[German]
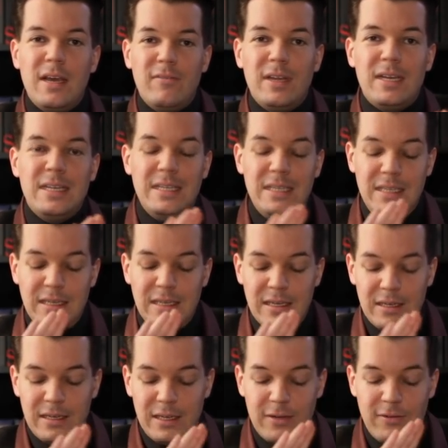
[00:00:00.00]
werden
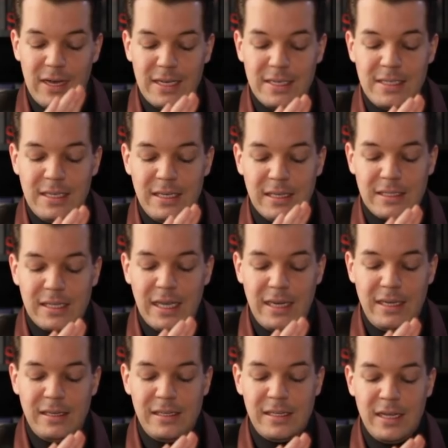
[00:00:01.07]
hier quasi
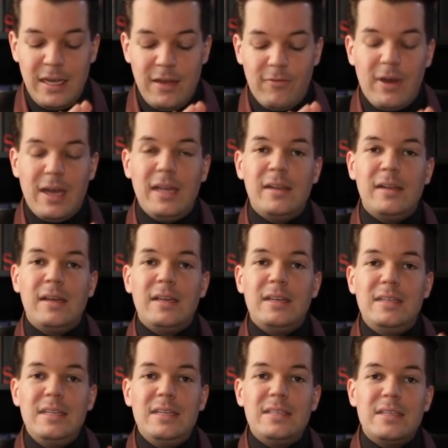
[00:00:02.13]
getrennt, weil
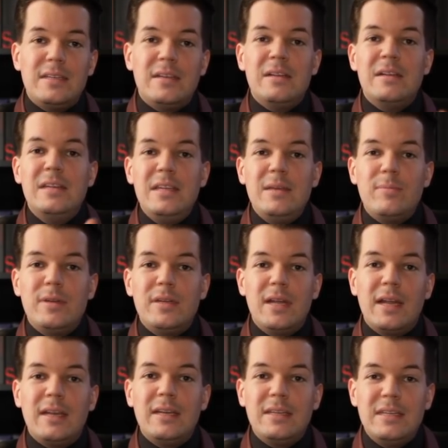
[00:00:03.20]
diese Liebe
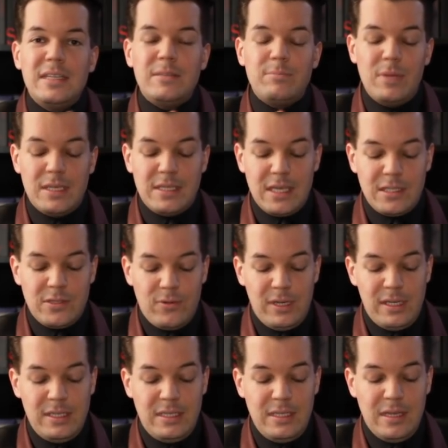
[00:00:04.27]
dann nicht mehr
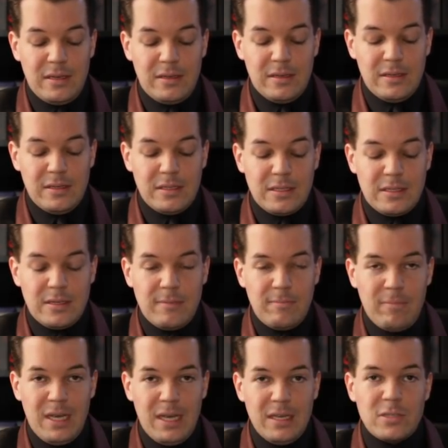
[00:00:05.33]
sexualisiert ist.
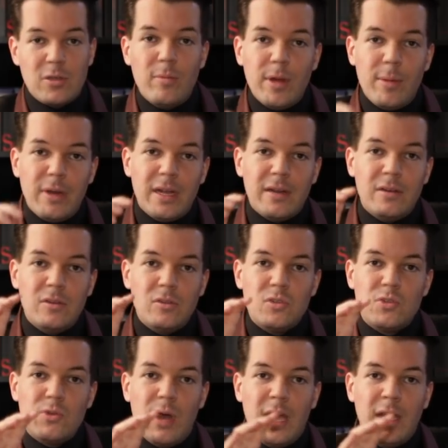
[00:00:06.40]
Es kommt aber dann
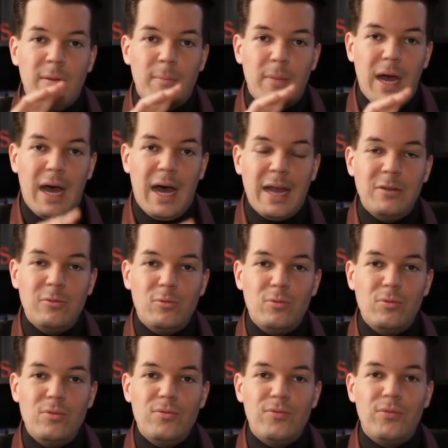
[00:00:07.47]
zu einem
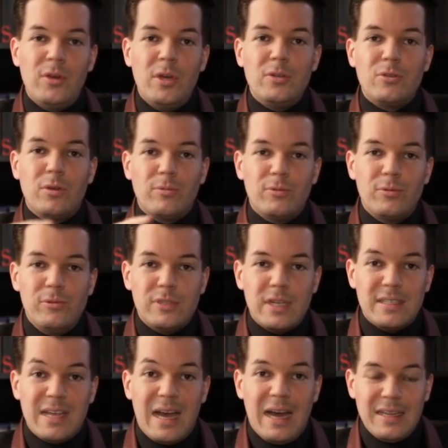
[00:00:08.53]
Anruf. Tom Cruise
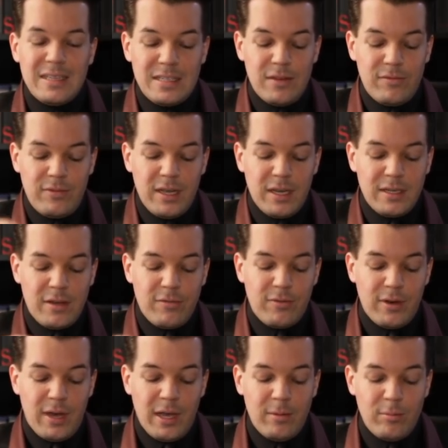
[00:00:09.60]
als Arzt der fährt da
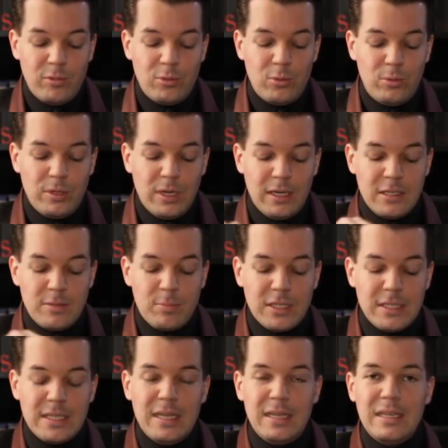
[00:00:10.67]
von einem Tod eines
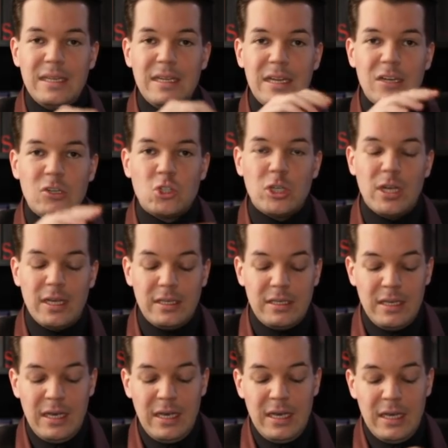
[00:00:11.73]
Patienten. Er steigt
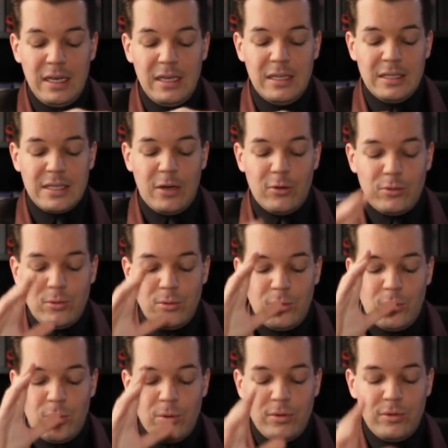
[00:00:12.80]
ins Auto
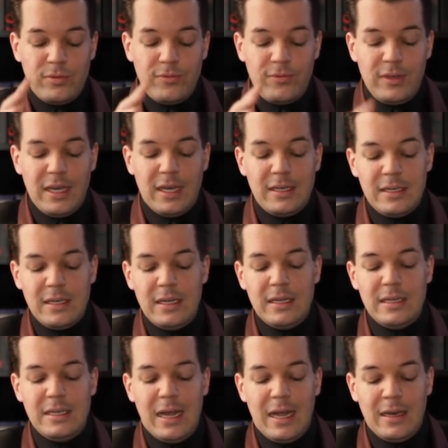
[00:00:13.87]
und fährt
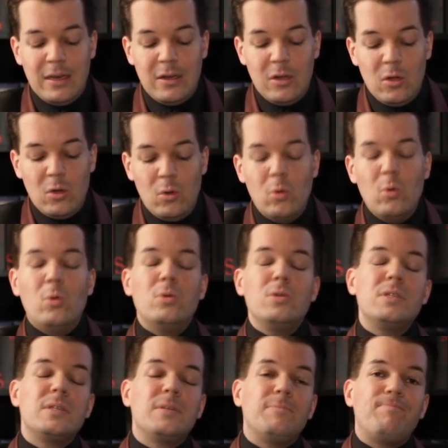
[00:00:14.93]
dann
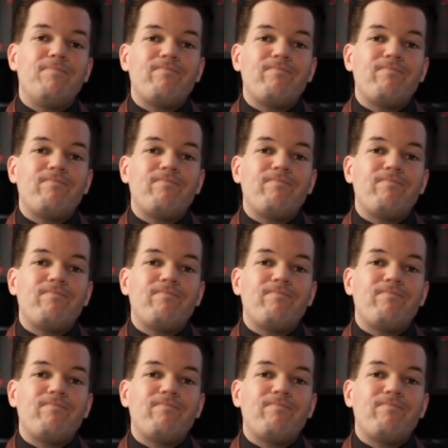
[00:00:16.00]
los.